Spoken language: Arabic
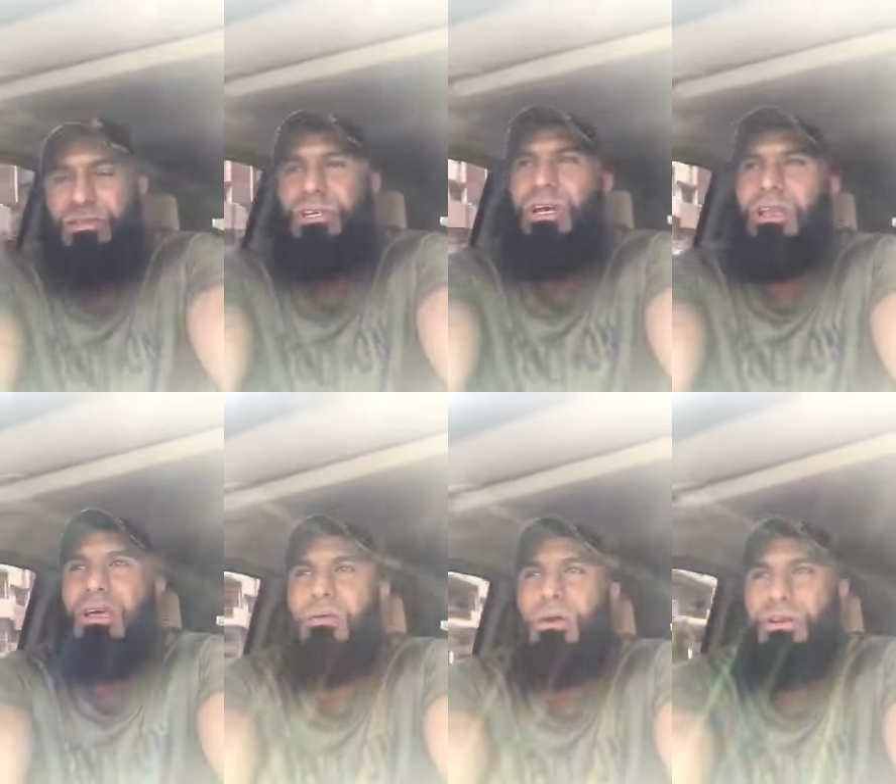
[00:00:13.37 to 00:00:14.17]
ان شاء
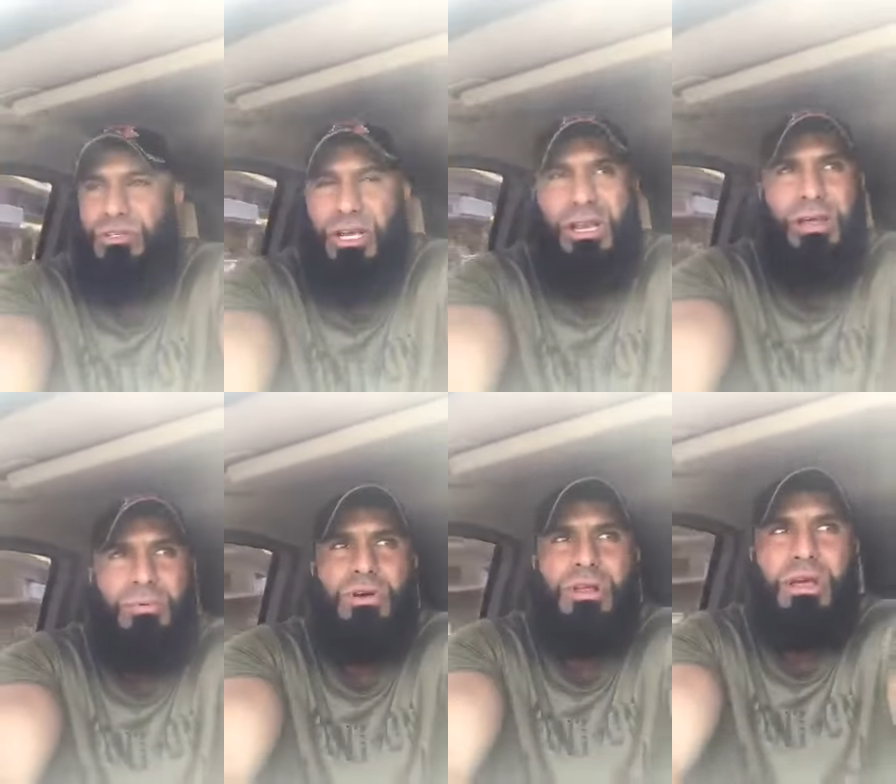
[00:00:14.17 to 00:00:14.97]
الله وانا ان شاء الله
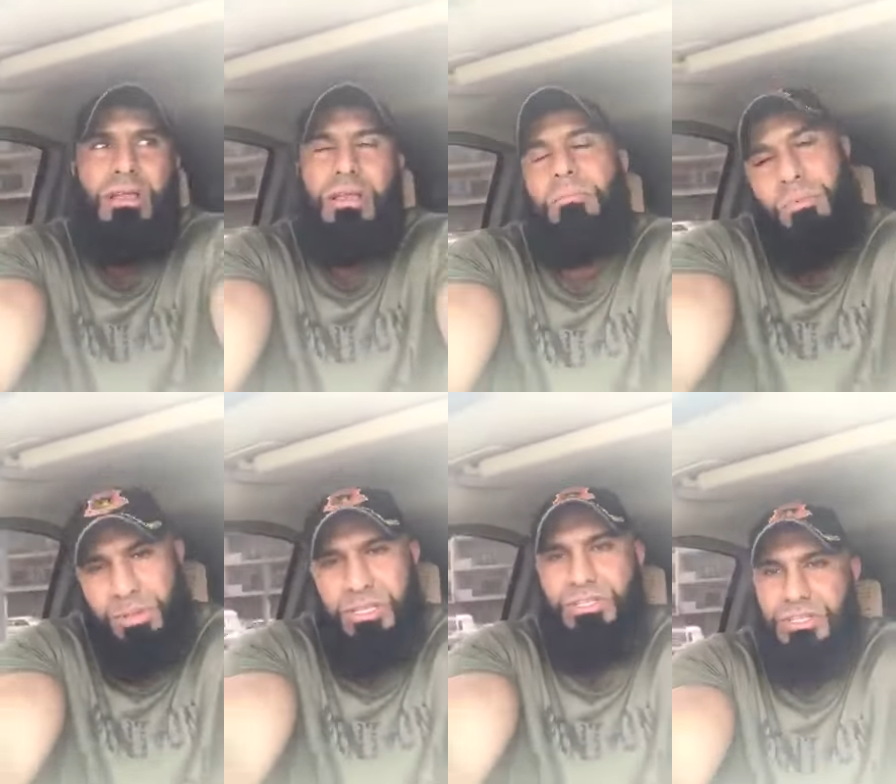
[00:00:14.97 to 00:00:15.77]
بكره انا هم
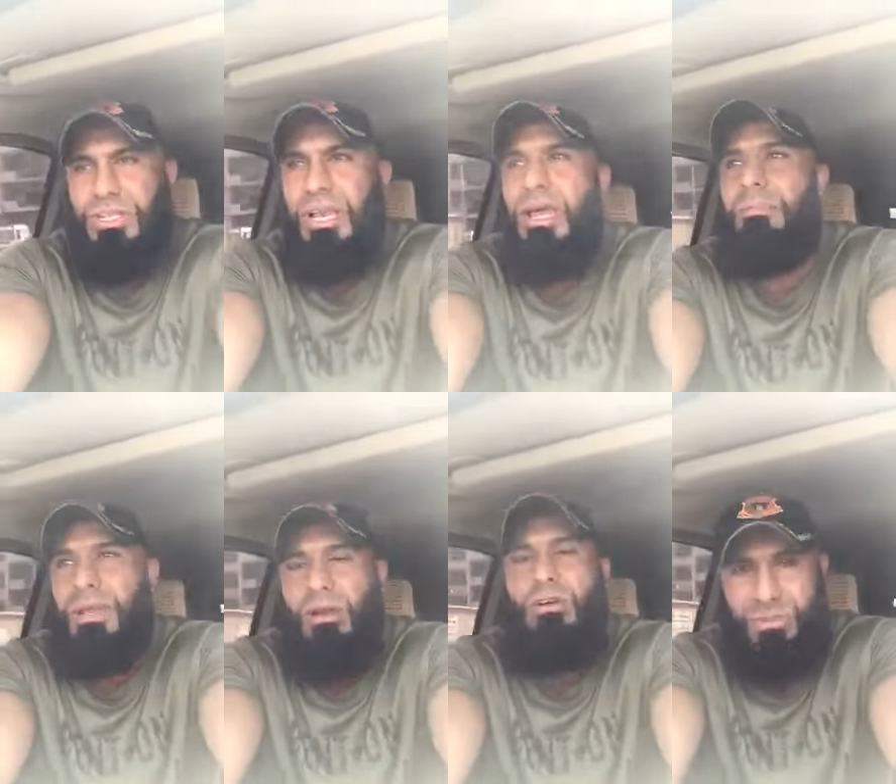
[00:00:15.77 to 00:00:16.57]
بيجي ان شاء الله
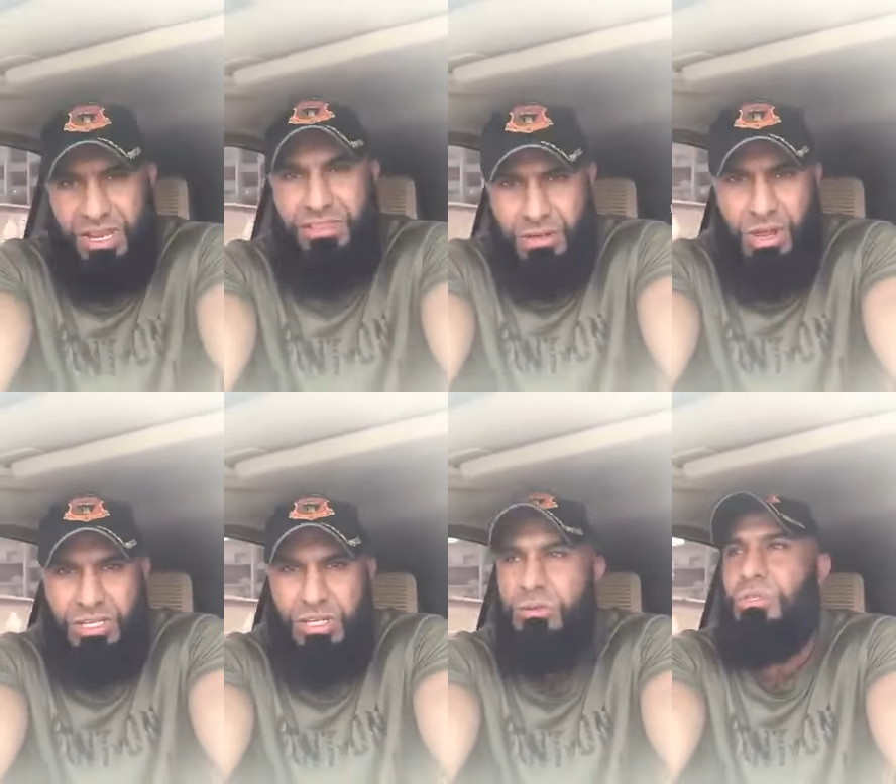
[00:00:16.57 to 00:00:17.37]
ابلغهم يعني
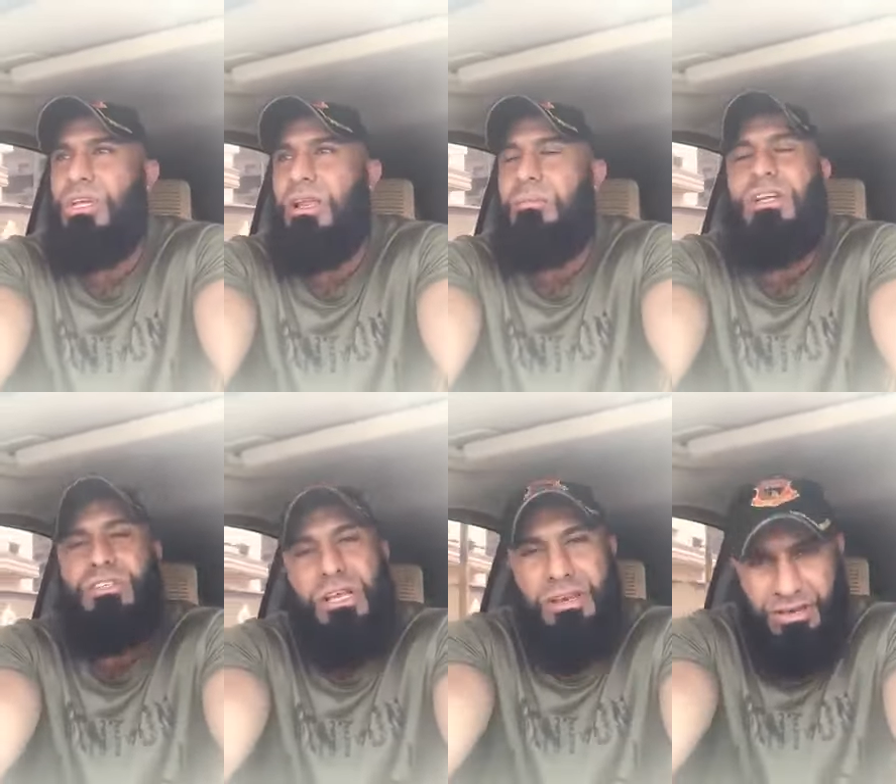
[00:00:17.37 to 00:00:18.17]
الدواعش اقول ان شاء الله
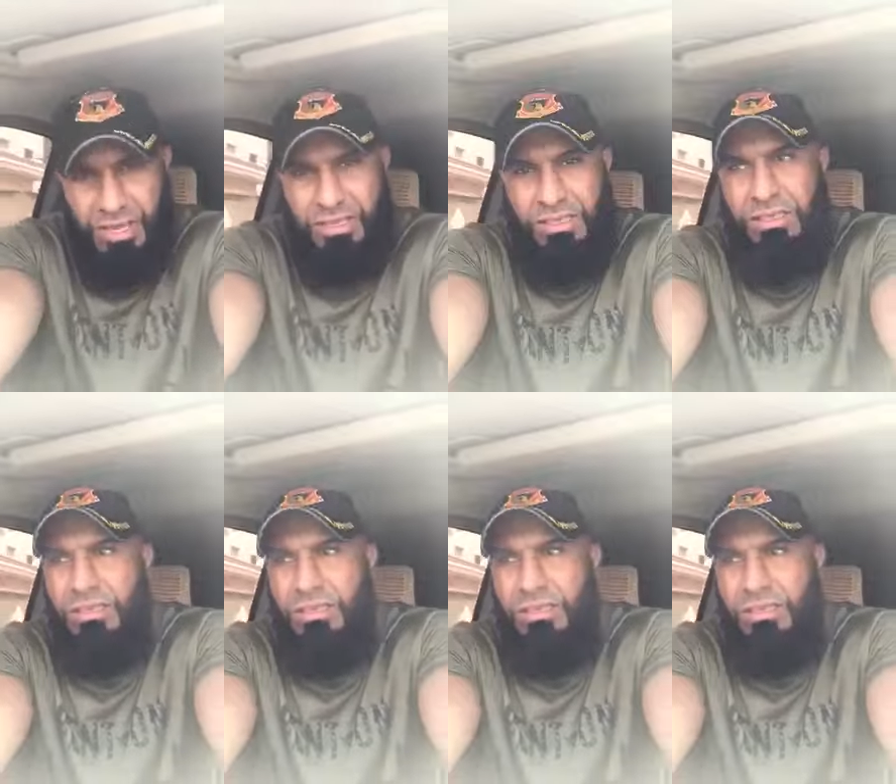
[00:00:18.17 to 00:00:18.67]
باكر انا هناك